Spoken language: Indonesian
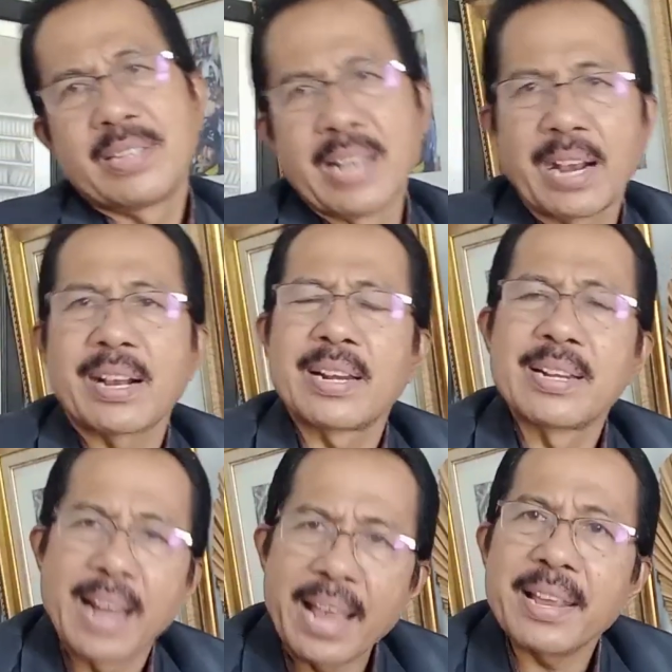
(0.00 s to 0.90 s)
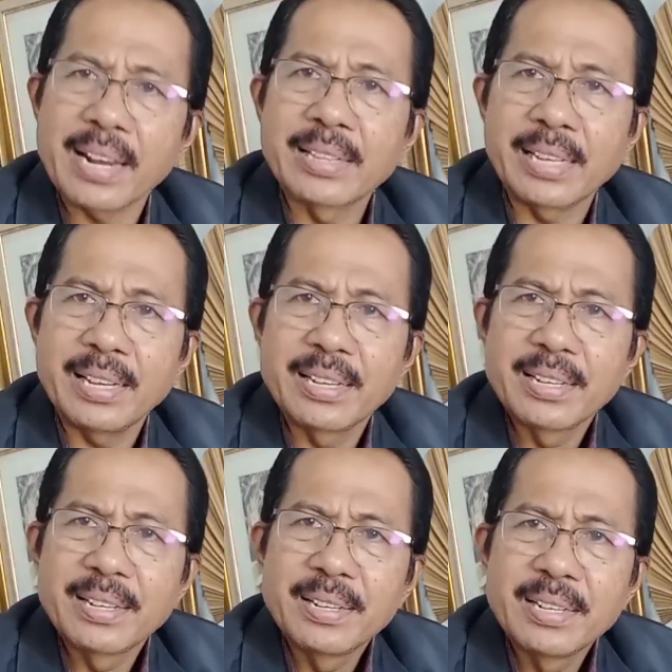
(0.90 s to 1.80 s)
yang akan naik nanti
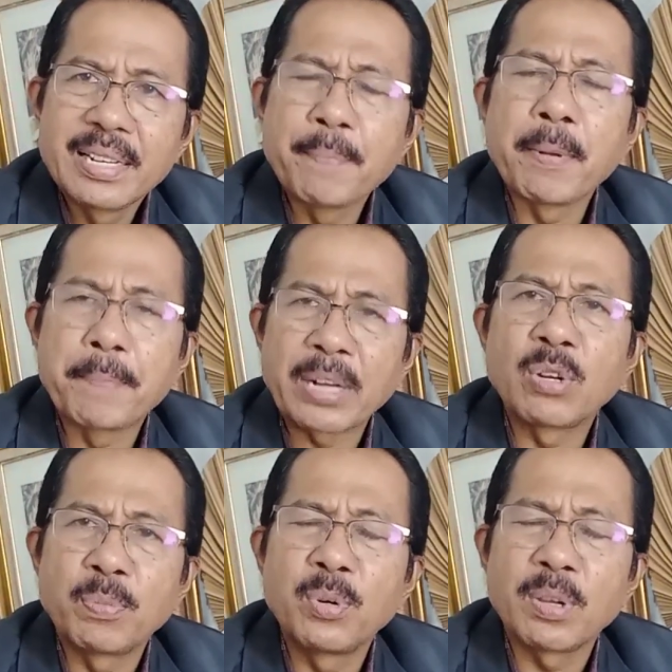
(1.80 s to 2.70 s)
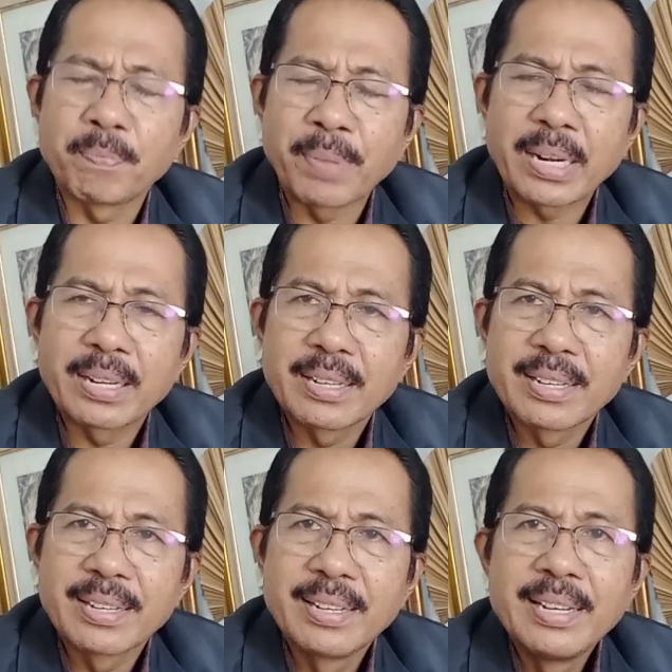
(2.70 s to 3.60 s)
di Pilpres
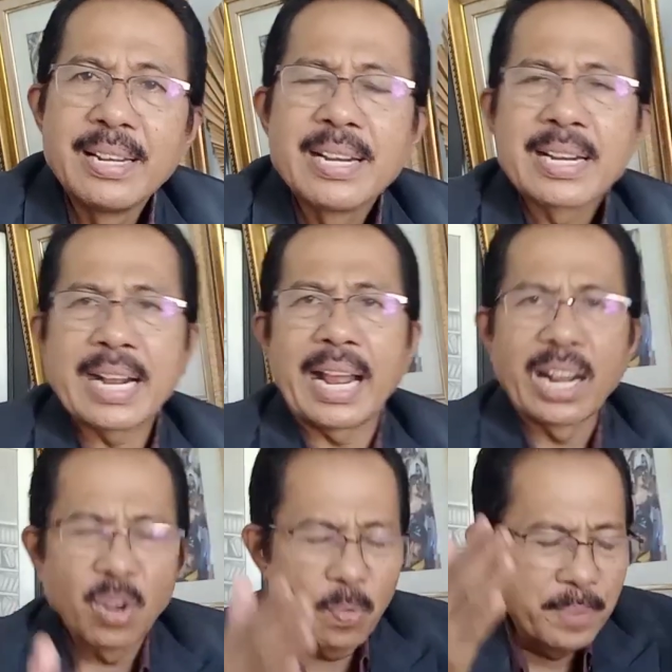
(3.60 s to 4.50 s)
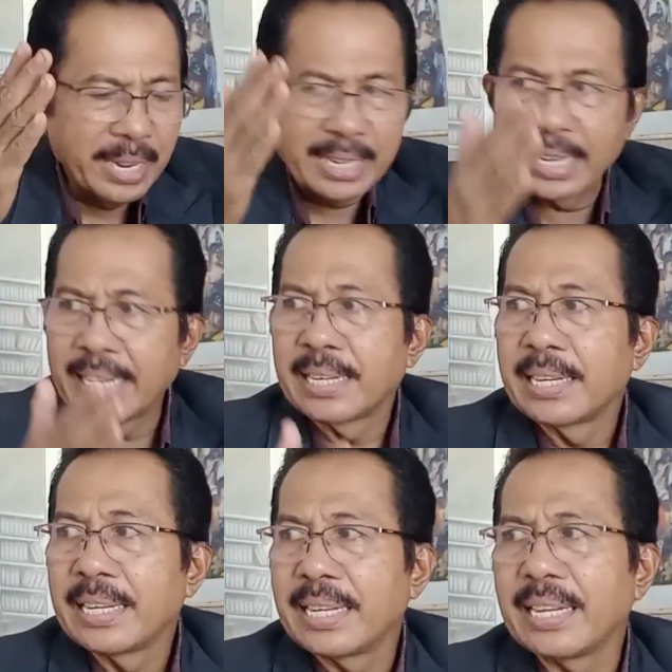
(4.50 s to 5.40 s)
2024. Kalau
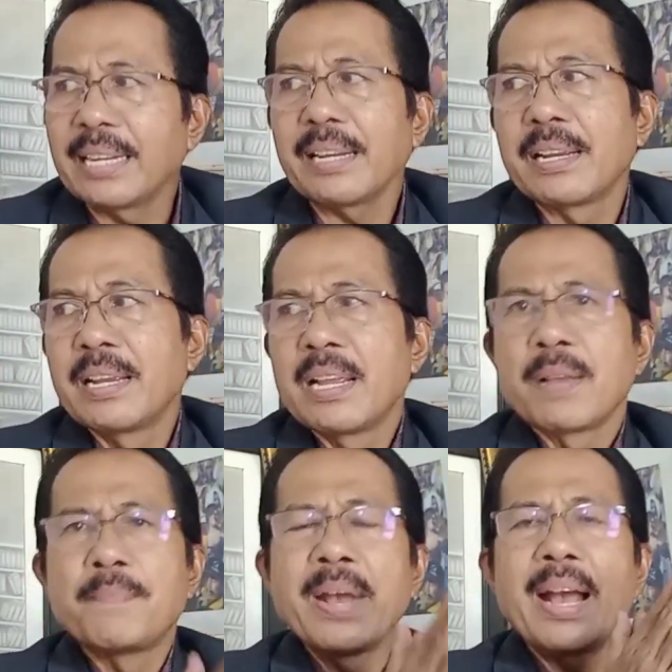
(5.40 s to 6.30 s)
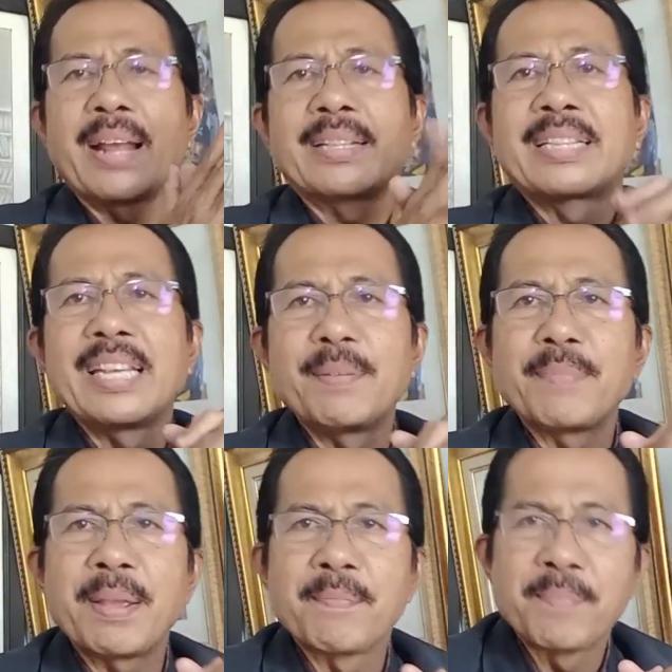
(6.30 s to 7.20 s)
begini berarti
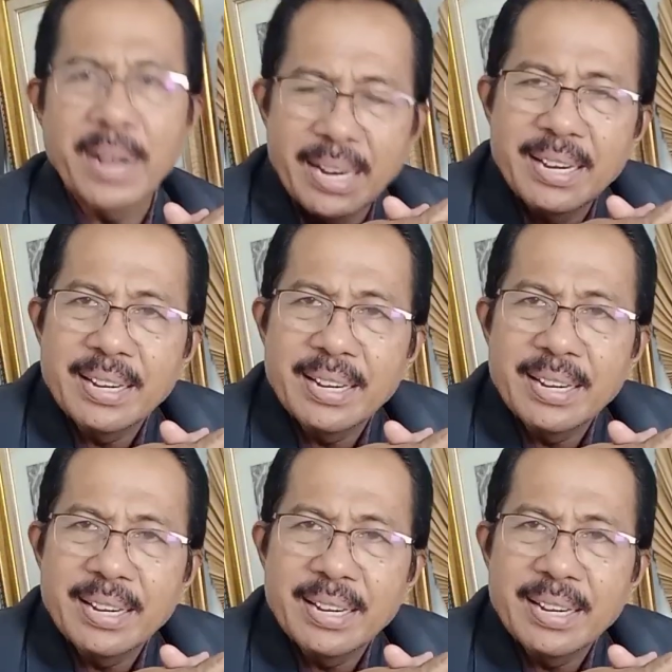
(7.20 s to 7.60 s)
memang